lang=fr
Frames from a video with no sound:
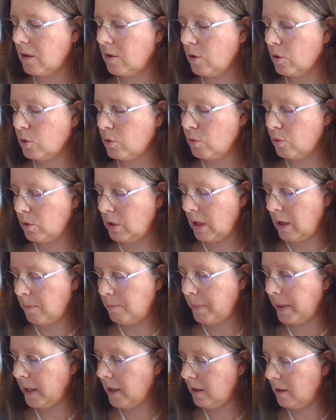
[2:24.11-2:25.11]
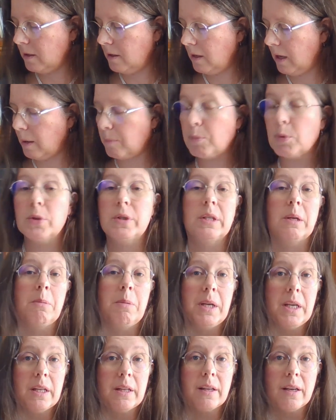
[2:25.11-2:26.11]
quand on n'a pas la
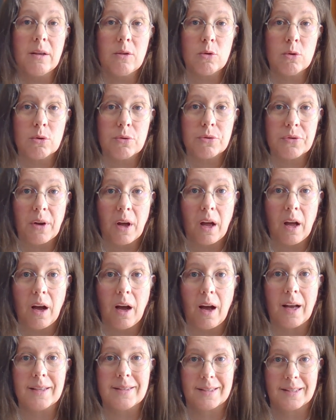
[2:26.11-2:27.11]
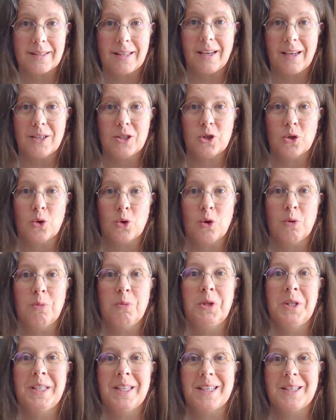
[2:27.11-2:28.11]
possibilité de faire un stage en
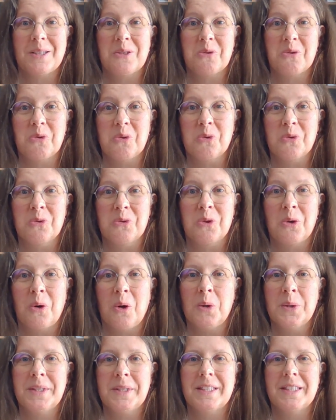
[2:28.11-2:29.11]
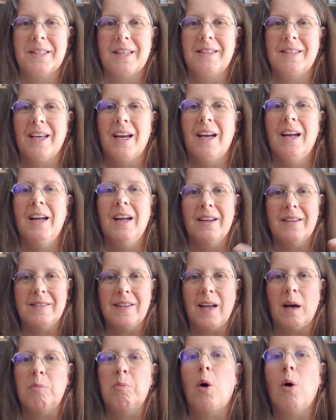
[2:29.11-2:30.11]
communication non violente, c'est-à-dire
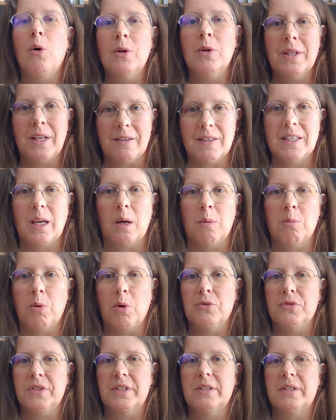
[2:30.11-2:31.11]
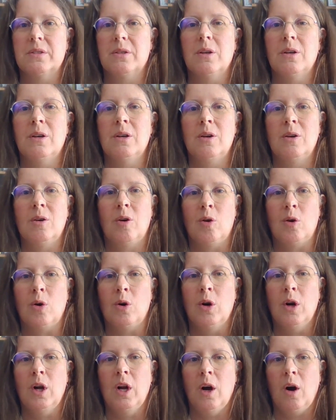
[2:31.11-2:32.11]
d'apprendre avec un professeur
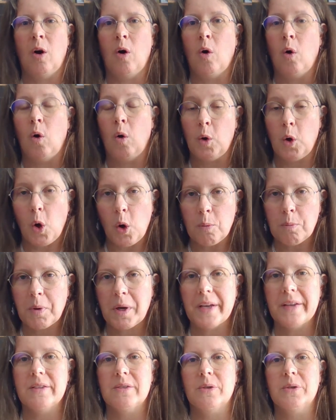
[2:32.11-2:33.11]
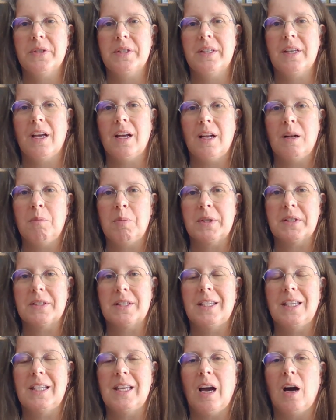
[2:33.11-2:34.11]
en, présentiel, parce
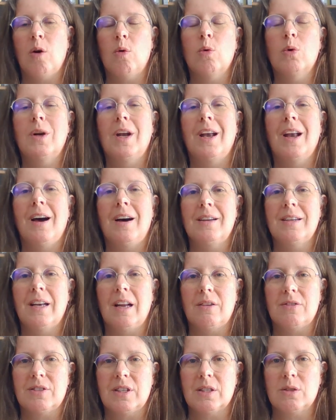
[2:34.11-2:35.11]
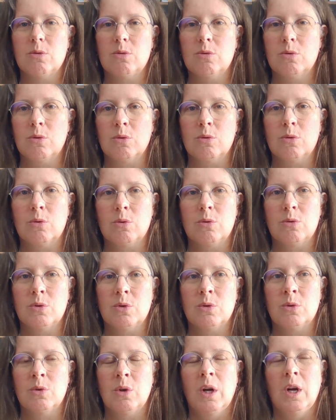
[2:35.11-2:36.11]
qu'il y a au-delà de la façon dont
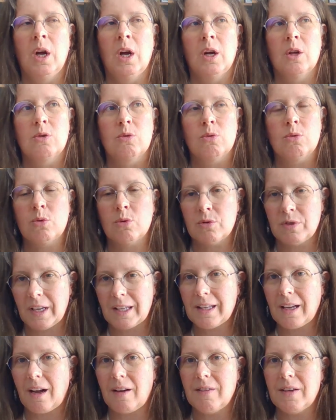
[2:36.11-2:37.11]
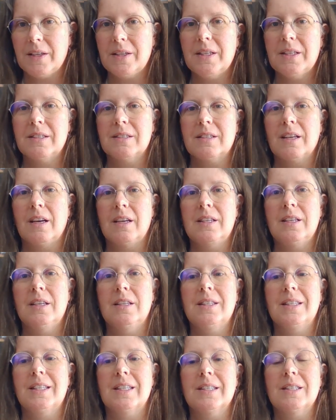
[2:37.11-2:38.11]
on, va travailler ça, il y a
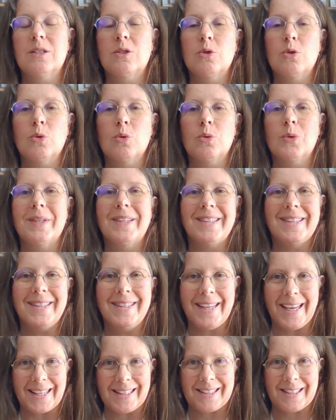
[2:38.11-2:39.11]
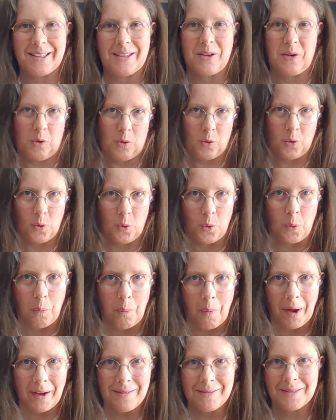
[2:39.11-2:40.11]
une question d'être
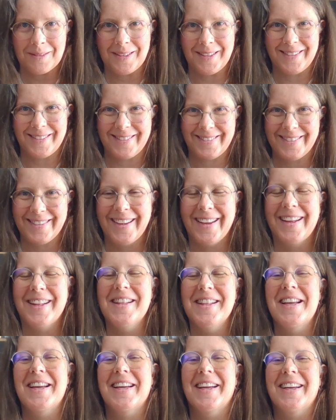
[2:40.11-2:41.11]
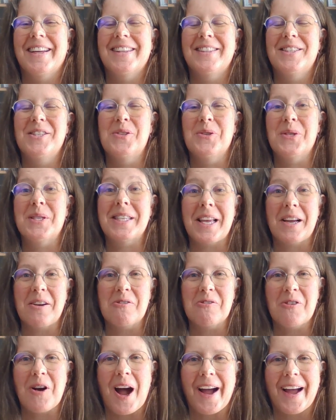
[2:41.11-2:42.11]
humain, de
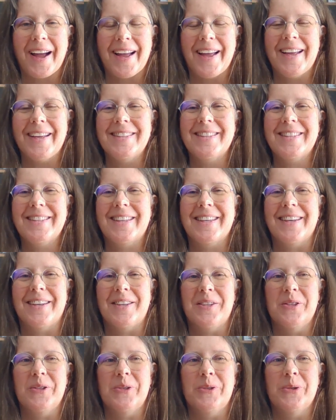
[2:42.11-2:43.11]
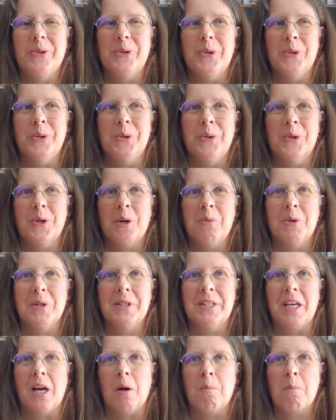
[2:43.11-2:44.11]
savoir-être, de comment
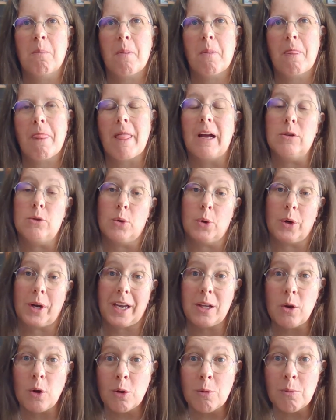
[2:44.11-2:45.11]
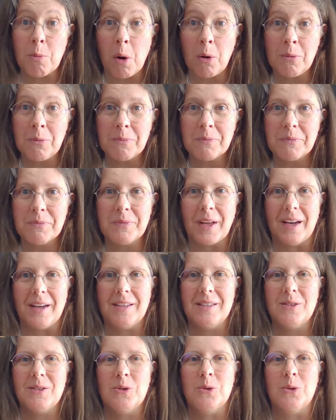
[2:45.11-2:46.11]
dire, de rayonnement,
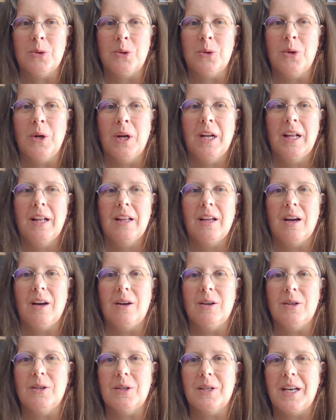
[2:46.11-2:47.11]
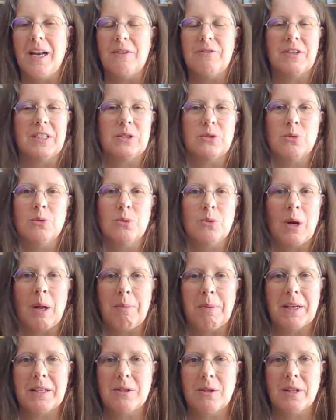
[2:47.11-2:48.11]
hein, euh, de, la façon dont
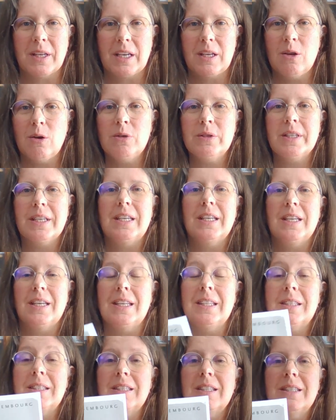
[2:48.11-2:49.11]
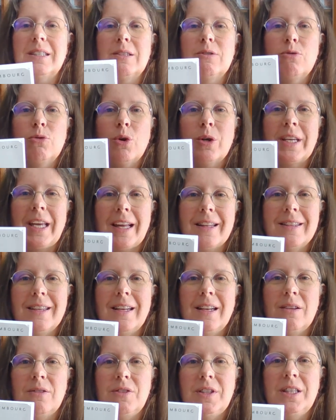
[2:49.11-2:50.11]
la personne rayonne. Et, si vous
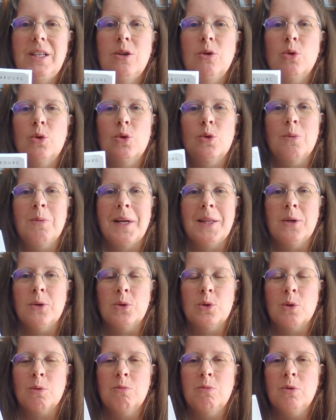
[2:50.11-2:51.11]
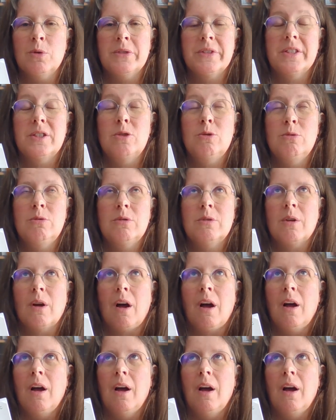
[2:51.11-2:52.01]
regardez les vidéos de Thomas Dansembourg, c'est juste